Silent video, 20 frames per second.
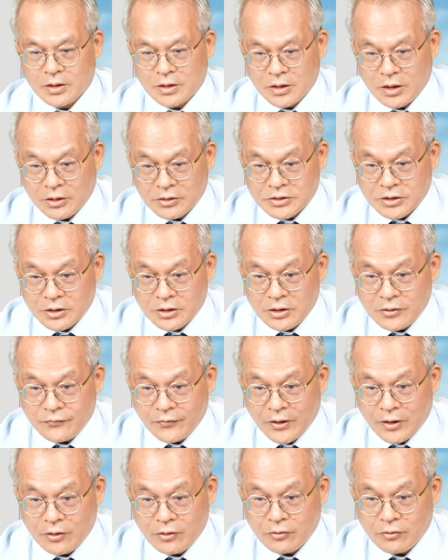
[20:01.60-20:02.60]
到这个地
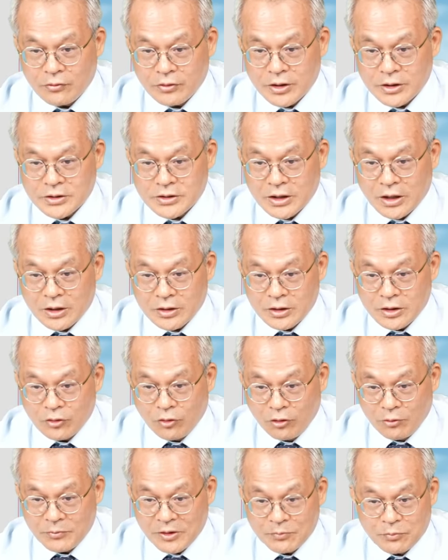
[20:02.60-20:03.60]
方，我跟你讲，你
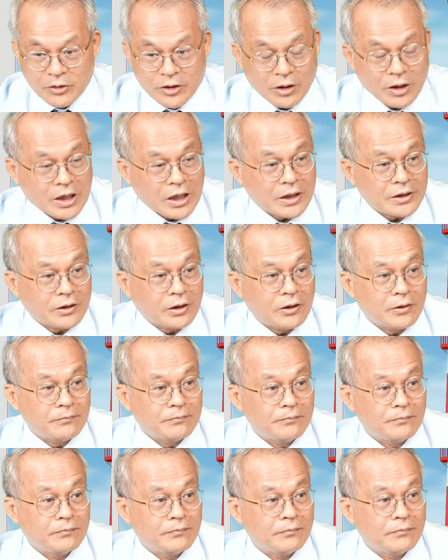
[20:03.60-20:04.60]
后面不要看哦，
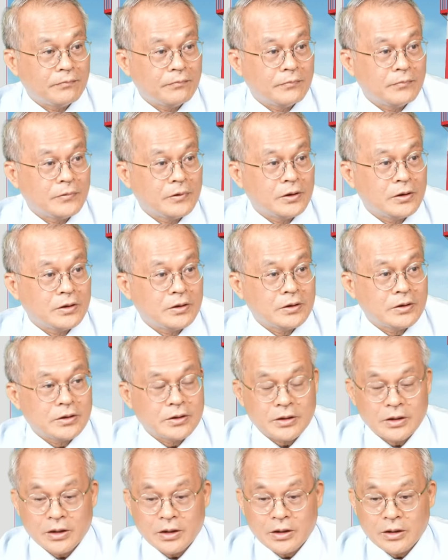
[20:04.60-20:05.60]

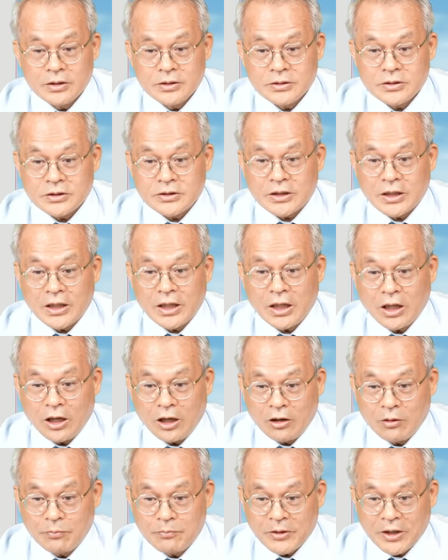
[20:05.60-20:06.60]
直家
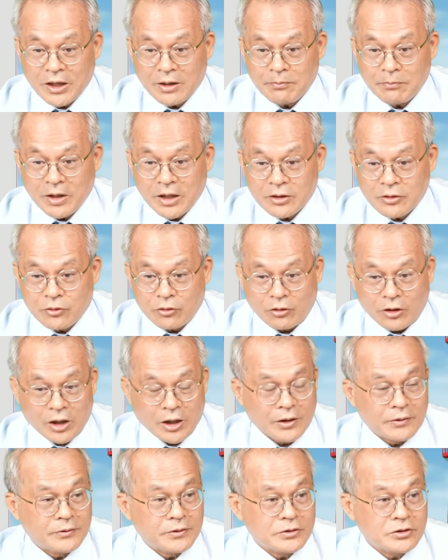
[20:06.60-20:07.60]
后边卖
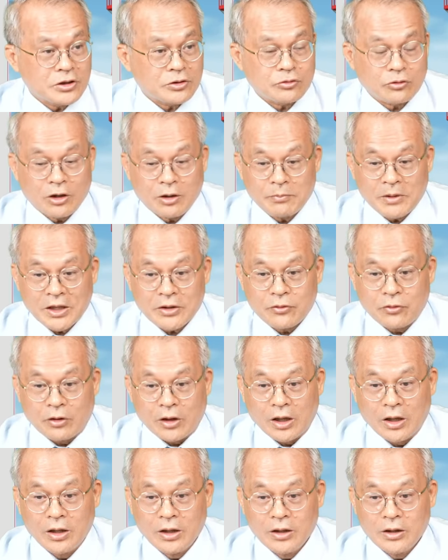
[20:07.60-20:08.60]
款，这段卖
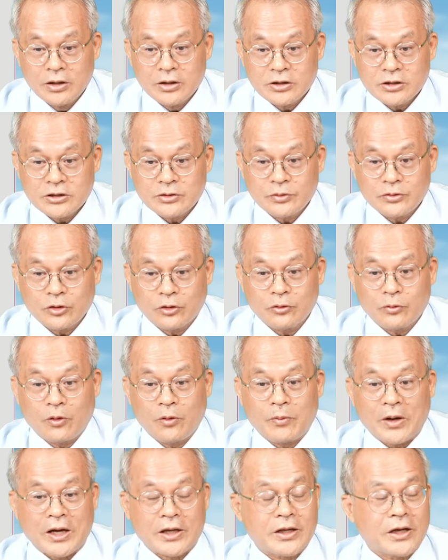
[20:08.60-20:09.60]
款是不是都是我
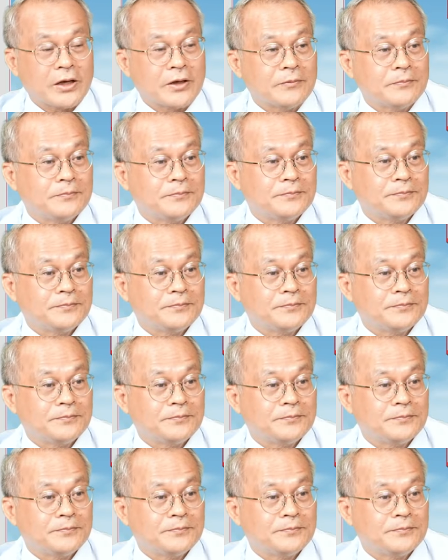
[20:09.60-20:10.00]
排的？